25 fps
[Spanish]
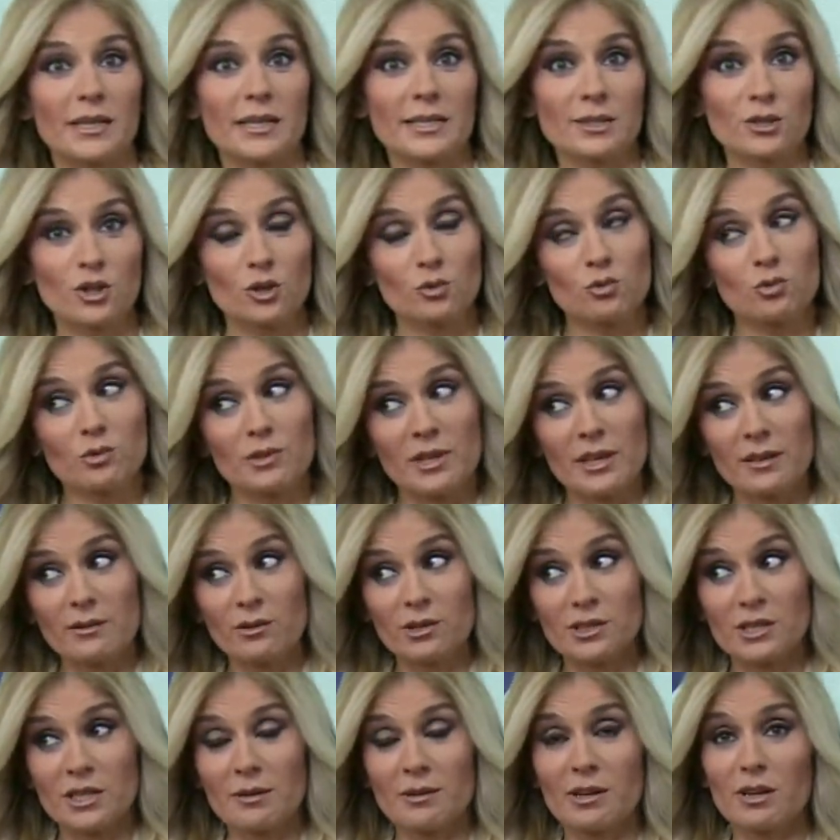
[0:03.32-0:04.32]
Estos
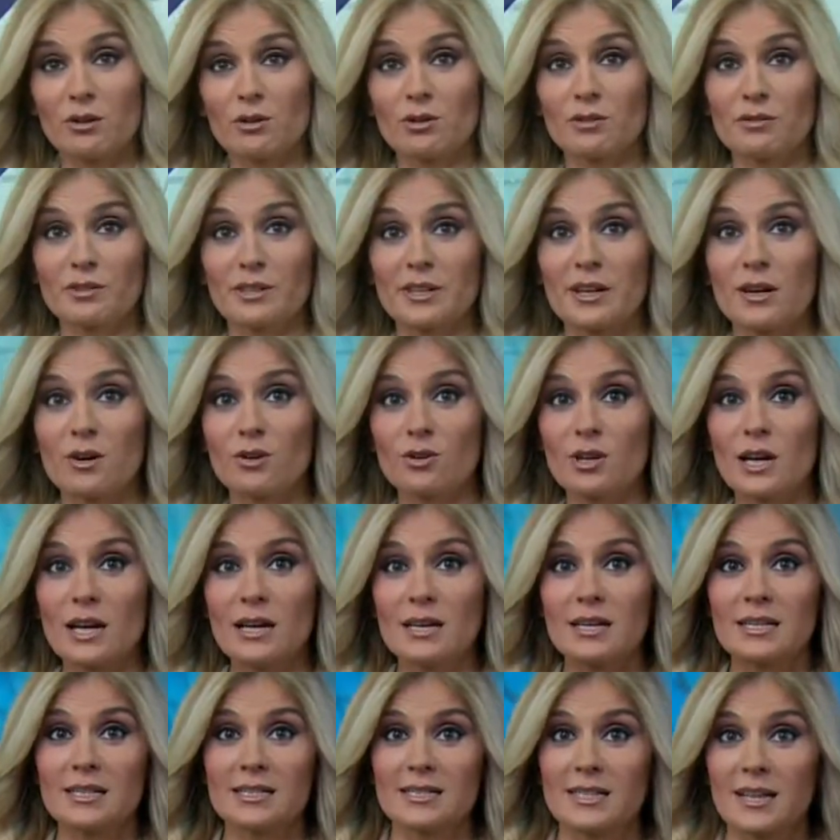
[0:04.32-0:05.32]
buceadores que van a conocer
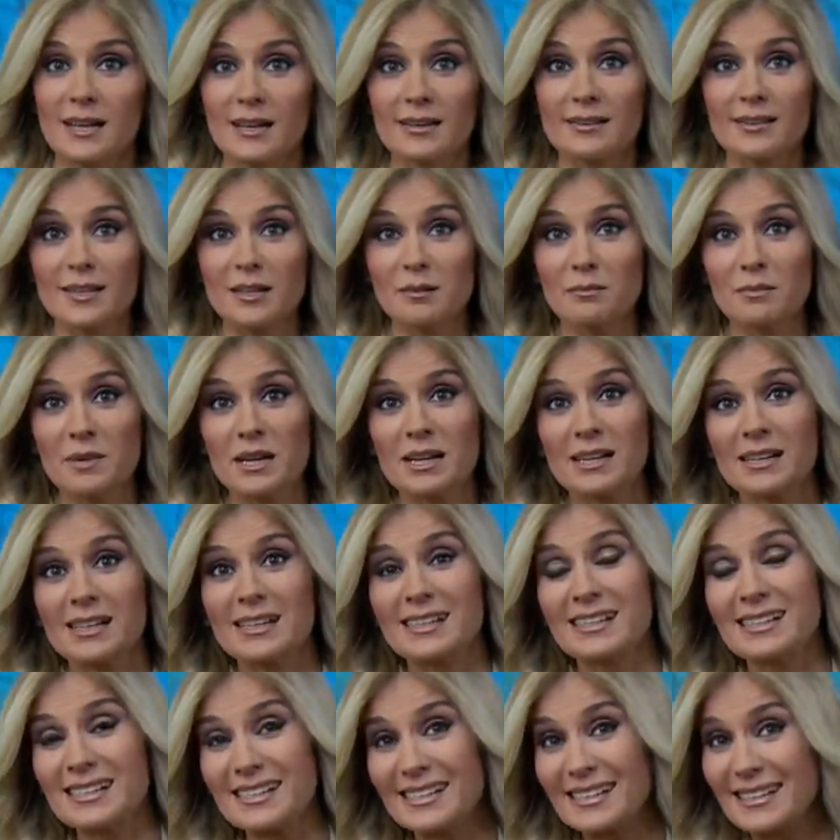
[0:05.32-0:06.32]
ahora sacan del mar
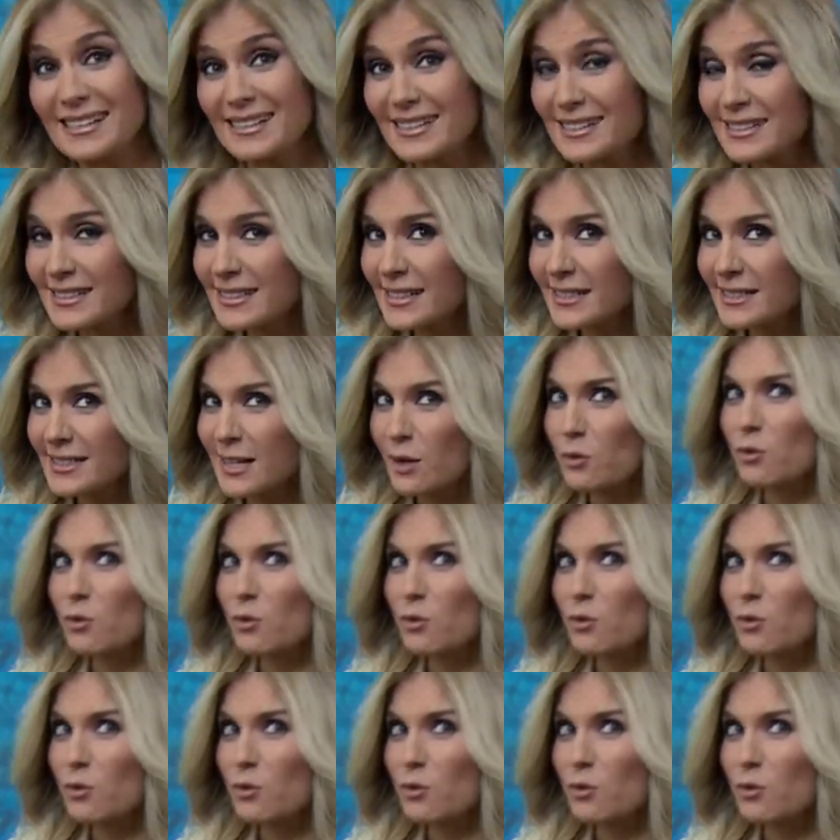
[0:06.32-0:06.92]
redes de hasta